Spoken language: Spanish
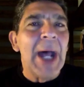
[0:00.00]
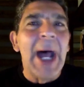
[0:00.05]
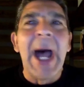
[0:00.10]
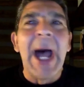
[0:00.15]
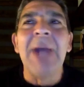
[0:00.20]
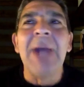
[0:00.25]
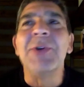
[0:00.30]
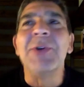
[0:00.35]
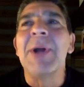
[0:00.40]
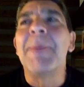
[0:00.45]

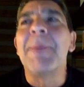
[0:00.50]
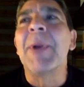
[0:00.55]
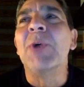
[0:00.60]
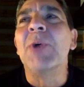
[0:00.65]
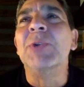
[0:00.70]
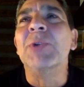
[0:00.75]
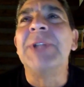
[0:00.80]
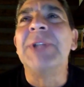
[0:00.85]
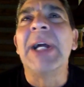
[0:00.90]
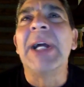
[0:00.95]
hay una
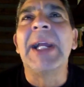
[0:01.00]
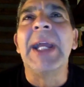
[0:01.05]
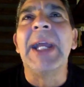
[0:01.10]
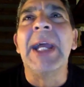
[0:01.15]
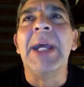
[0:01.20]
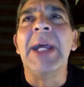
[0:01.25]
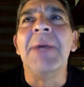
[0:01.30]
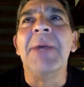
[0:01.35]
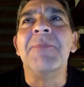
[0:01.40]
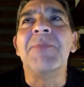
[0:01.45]
pregunta
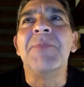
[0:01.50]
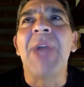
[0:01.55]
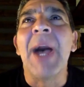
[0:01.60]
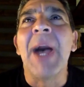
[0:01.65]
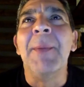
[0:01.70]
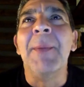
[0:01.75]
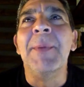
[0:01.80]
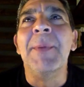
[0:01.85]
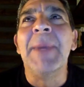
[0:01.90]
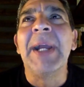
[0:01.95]
que
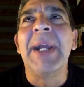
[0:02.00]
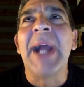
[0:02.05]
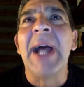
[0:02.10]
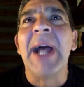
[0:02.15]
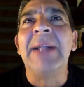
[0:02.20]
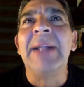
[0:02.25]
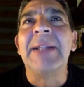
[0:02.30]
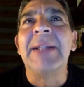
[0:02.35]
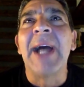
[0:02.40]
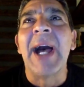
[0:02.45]
a mí me
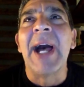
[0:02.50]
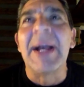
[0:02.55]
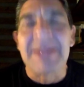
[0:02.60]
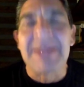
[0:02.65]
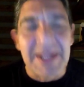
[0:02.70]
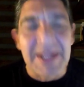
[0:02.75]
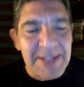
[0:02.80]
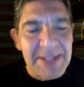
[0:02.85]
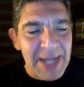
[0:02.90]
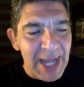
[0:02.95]
encanta
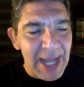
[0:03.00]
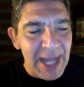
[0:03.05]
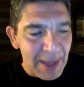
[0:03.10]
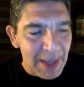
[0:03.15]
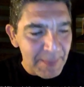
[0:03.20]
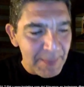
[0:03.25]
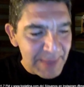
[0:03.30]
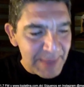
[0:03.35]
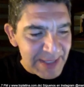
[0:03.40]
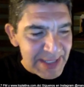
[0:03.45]
hacérsela
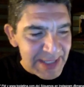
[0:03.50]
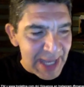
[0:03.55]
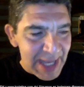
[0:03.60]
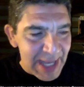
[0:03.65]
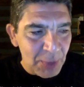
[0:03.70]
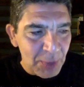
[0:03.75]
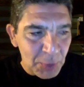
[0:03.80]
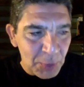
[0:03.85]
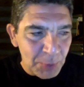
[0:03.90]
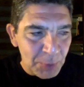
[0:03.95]
a mis
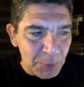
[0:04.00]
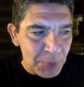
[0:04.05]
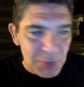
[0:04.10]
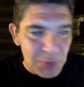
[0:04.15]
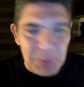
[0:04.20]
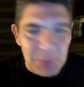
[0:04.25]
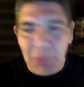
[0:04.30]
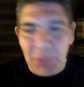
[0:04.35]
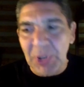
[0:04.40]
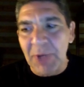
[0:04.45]

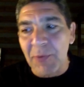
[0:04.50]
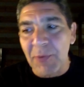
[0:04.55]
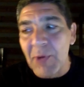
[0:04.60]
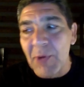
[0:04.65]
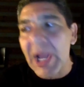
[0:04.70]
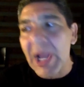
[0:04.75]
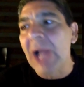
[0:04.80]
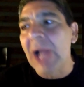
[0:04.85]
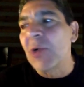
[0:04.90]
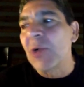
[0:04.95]
alumnos, porque
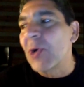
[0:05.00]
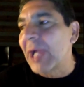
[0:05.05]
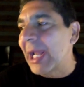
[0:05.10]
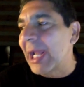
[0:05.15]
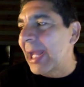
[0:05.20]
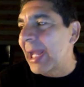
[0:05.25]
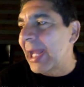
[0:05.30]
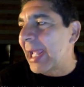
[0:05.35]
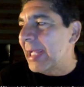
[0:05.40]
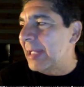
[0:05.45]
fue algo que
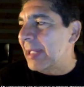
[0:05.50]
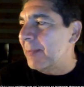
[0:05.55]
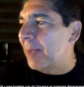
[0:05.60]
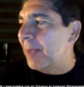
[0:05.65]
leí,